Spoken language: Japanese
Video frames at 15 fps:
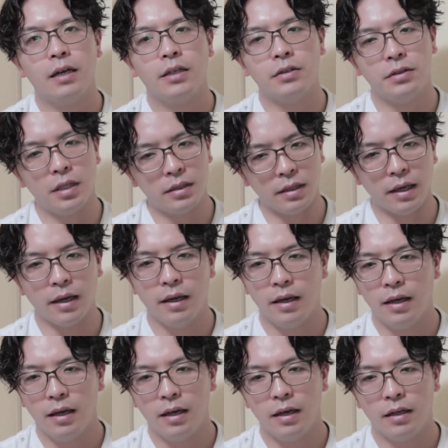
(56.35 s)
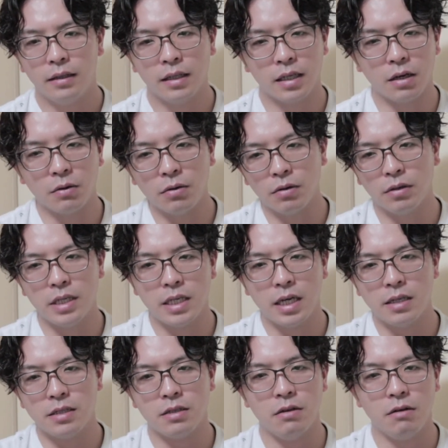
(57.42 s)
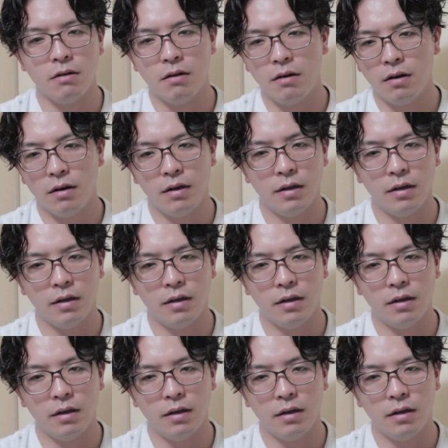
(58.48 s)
茹でて、なんかこう、いい感じの